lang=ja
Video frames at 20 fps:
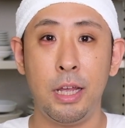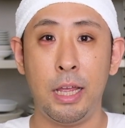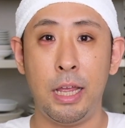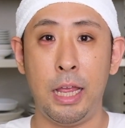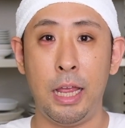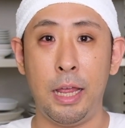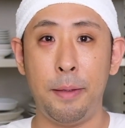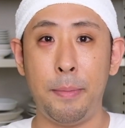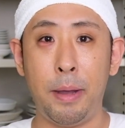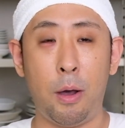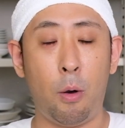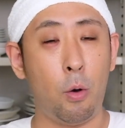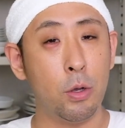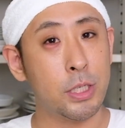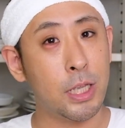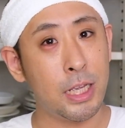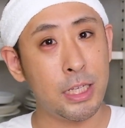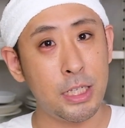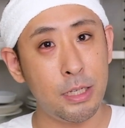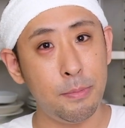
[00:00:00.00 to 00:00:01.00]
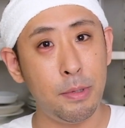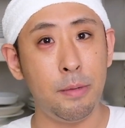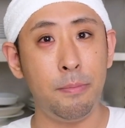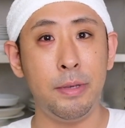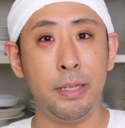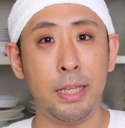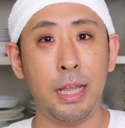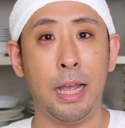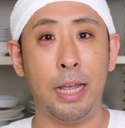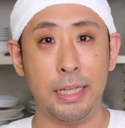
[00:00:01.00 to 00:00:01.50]
えまあ、お刺身
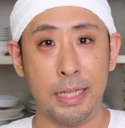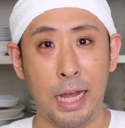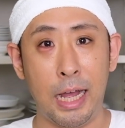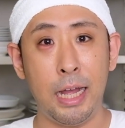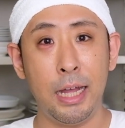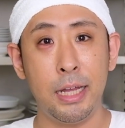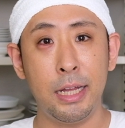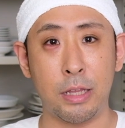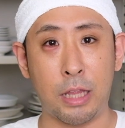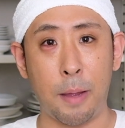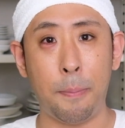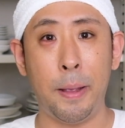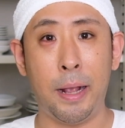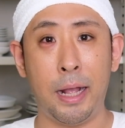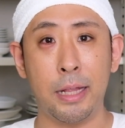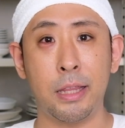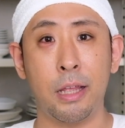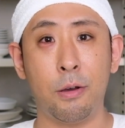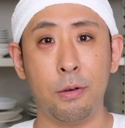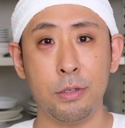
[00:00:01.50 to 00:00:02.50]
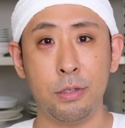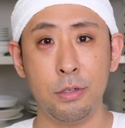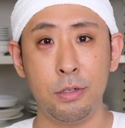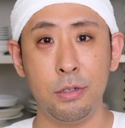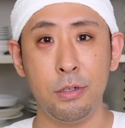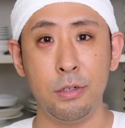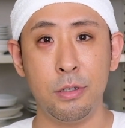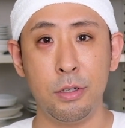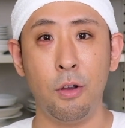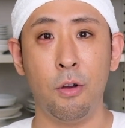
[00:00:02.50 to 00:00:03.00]
みたいな食べ方をす
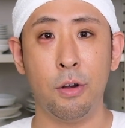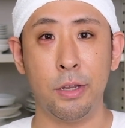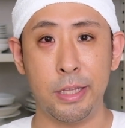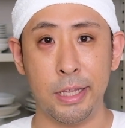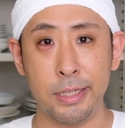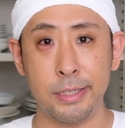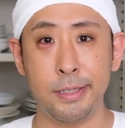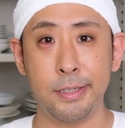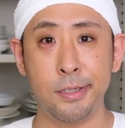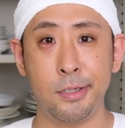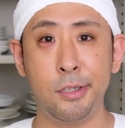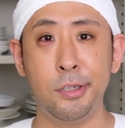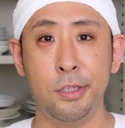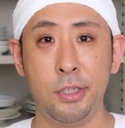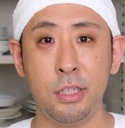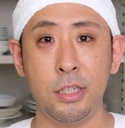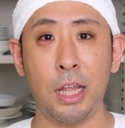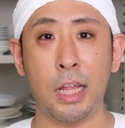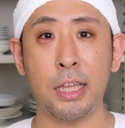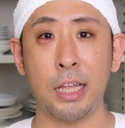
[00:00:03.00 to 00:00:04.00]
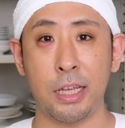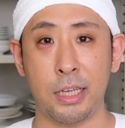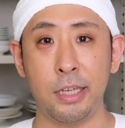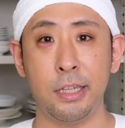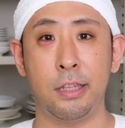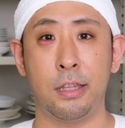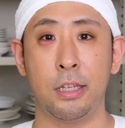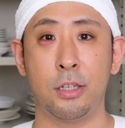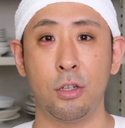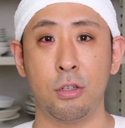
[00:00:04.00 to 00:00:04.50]
る料理ですくずたた
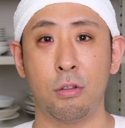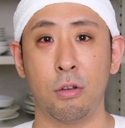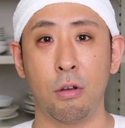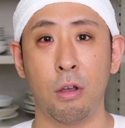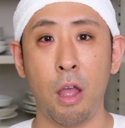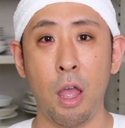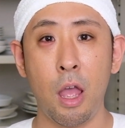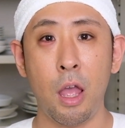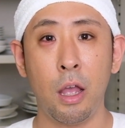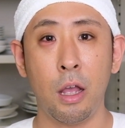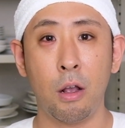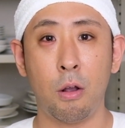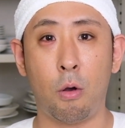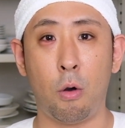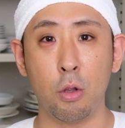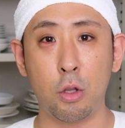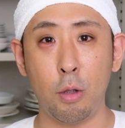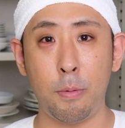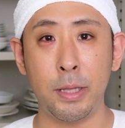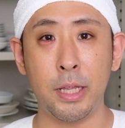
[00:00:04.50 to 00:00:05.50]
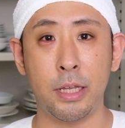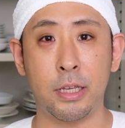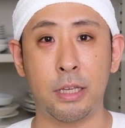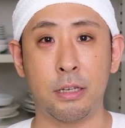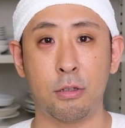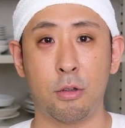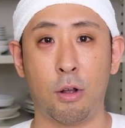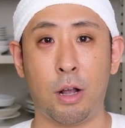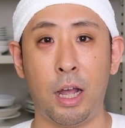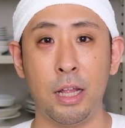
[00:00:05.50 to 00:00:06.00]
きってちょっと言葉で聞
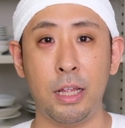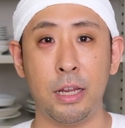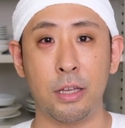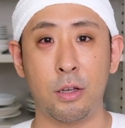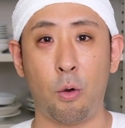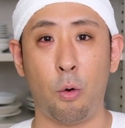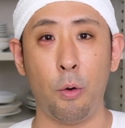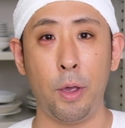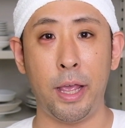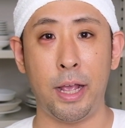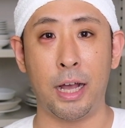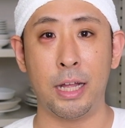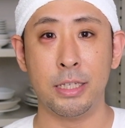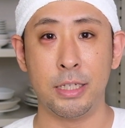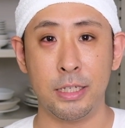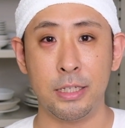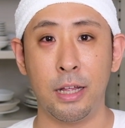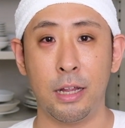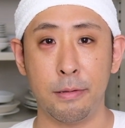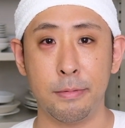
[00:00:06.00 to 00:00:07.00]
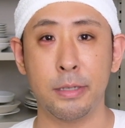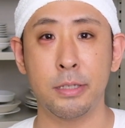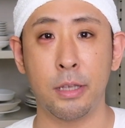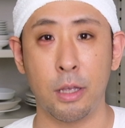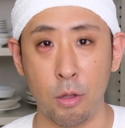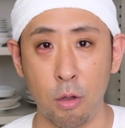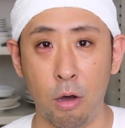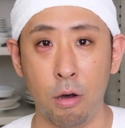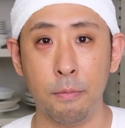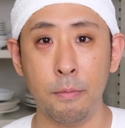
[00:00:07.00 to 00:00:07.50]
くとかなり怖い感じになります
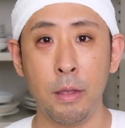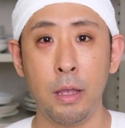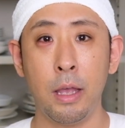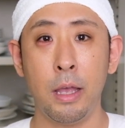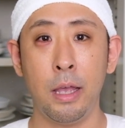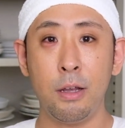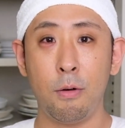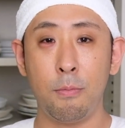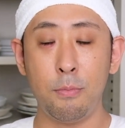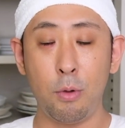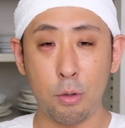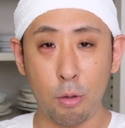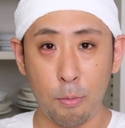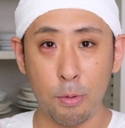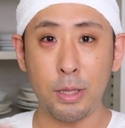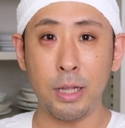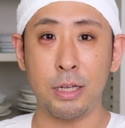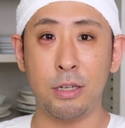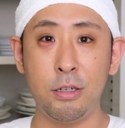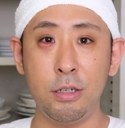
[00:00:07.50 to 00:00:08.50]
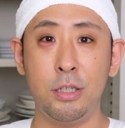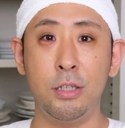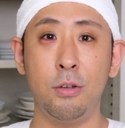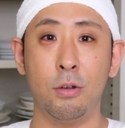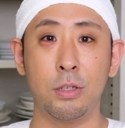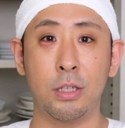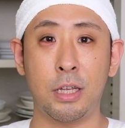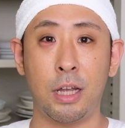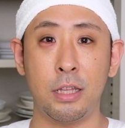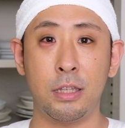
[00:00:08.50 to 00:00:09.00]
けどもともとはくず
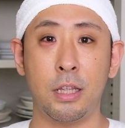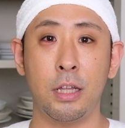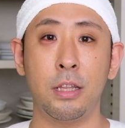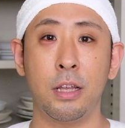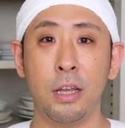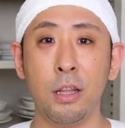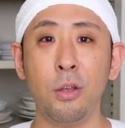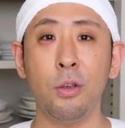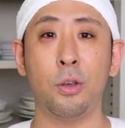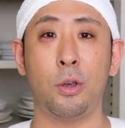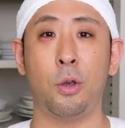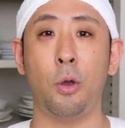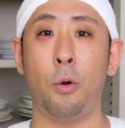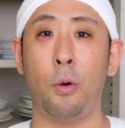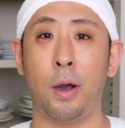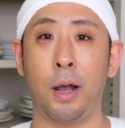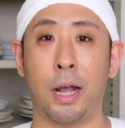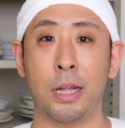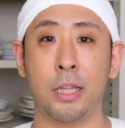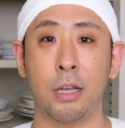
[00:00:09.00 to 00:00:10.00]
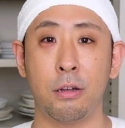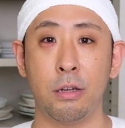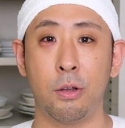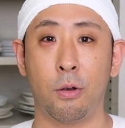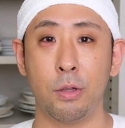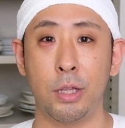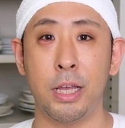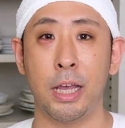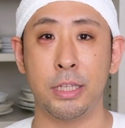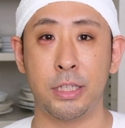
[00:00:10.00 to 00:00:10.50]
を使ったんだけど今日は片栗
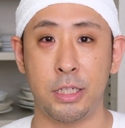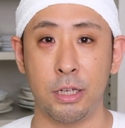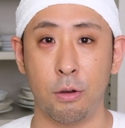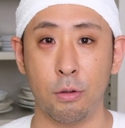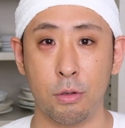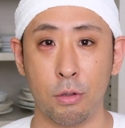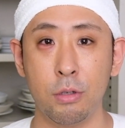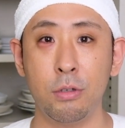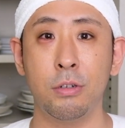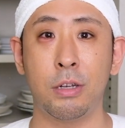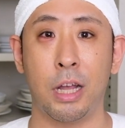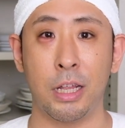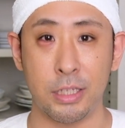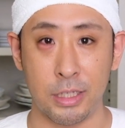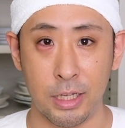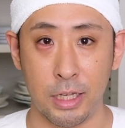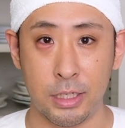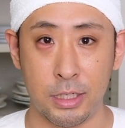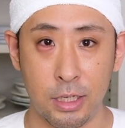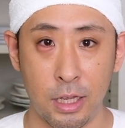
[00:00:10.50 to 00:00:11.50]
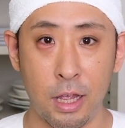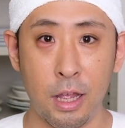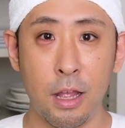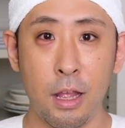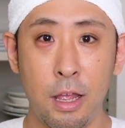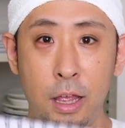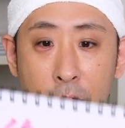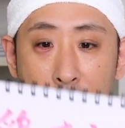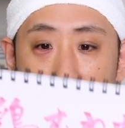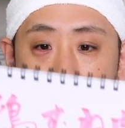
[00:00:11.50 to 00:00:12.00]
粉でやっちゃおうという感じです
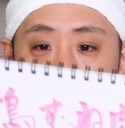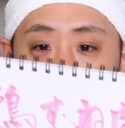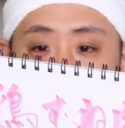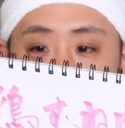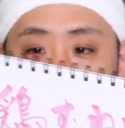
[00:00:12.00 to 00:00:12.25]
えー、